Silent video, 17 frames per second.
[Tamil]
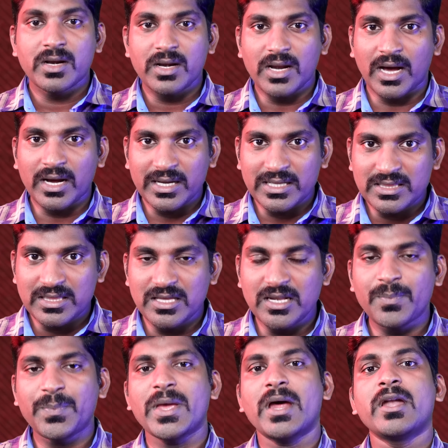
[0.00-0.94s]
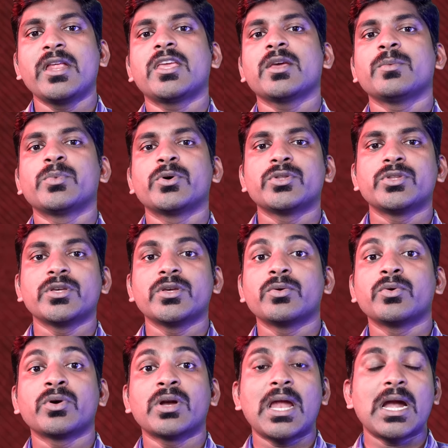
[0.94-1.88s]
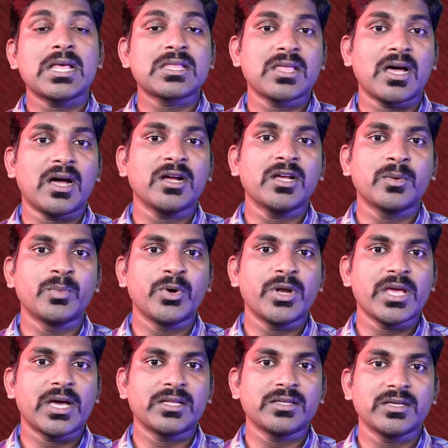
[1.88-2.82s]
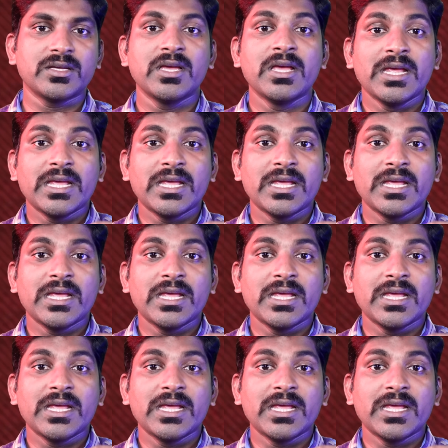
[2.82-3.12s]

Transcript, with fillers: நாங்கள் திருப்பி அடிக்கும்போது உங்களால் தாங்க முடியாது